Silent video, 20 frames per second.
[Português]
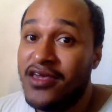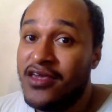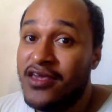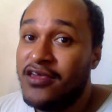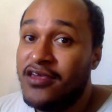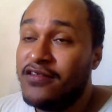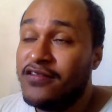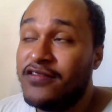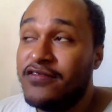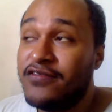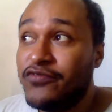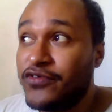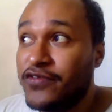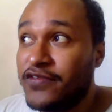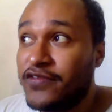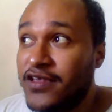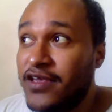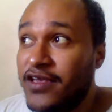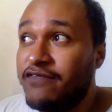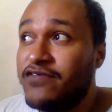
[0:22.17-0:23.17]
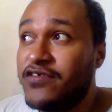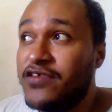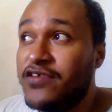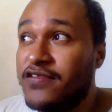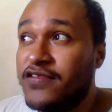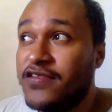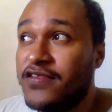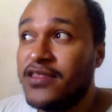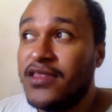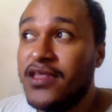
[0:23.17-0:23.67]
Se você
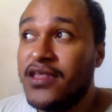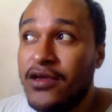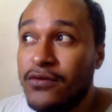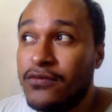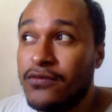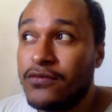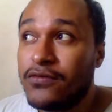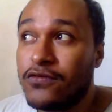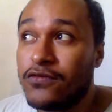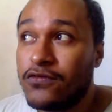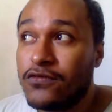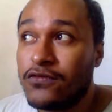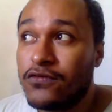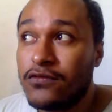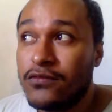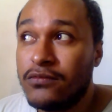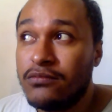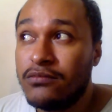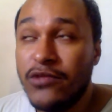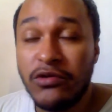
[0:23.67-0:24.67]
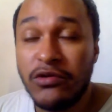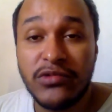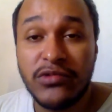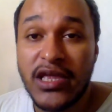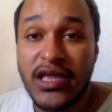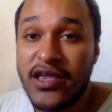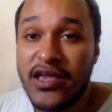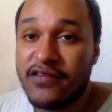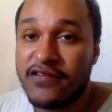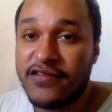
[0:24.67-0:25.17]
visse Deus, não
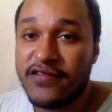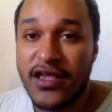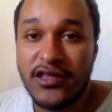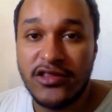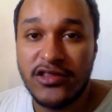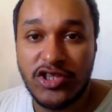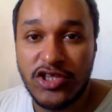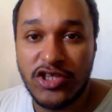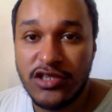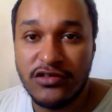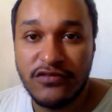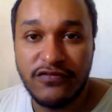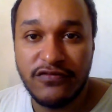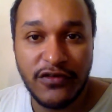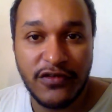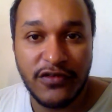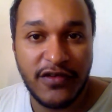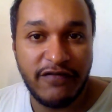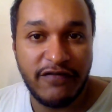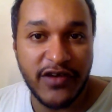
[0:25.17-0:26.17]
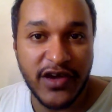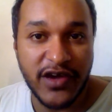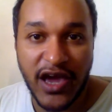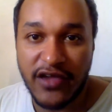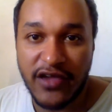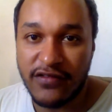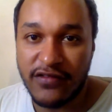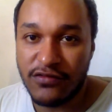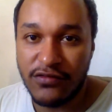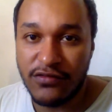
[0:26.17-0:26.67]
teria sentido você ficar
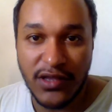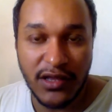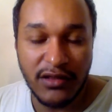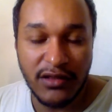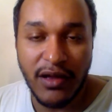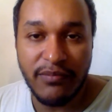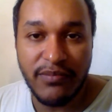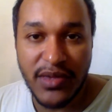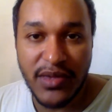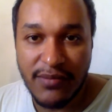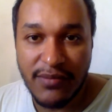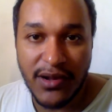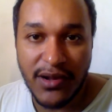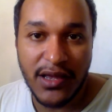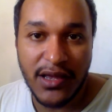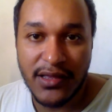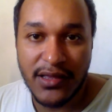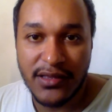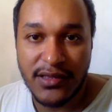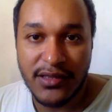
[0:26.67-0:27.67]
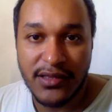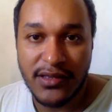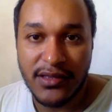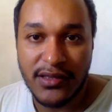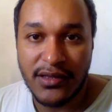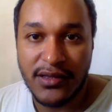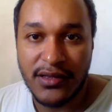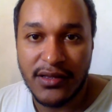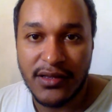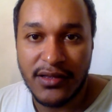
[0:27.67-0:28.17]
estudando a Bíblia.
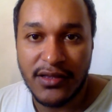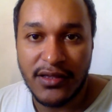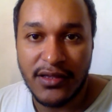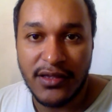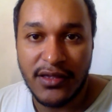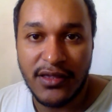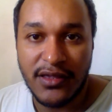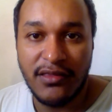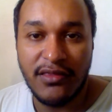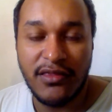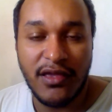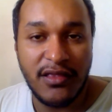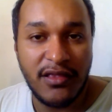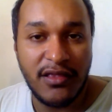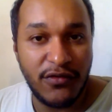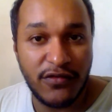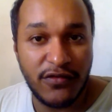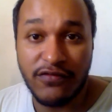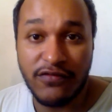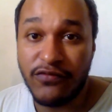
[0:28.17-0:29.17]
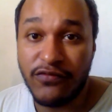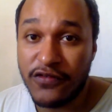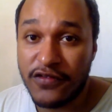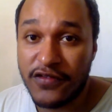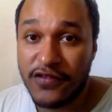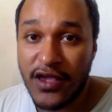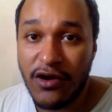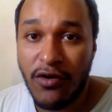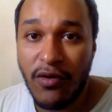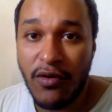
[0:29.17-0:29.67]
Entendeu? Se
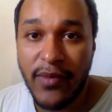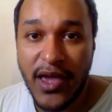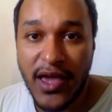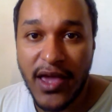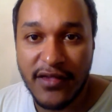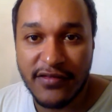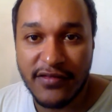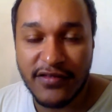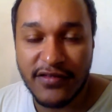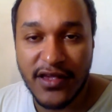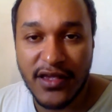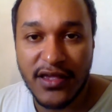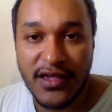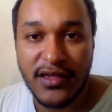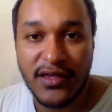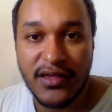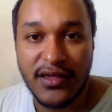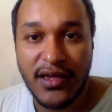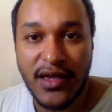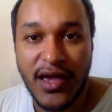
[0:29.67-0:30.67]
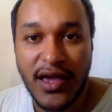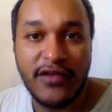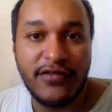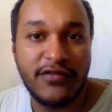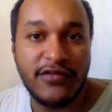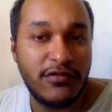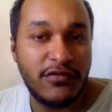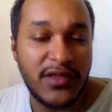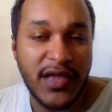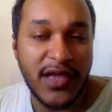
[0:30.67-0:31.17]
você começa a
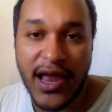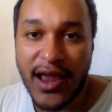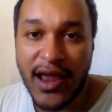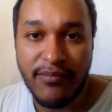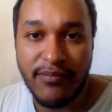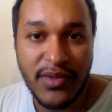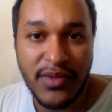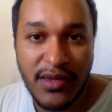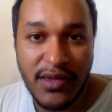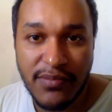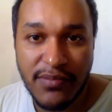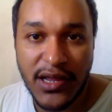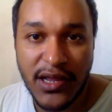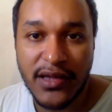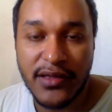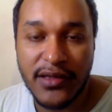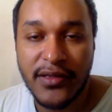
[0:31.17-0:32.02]
estudar a Bíblia,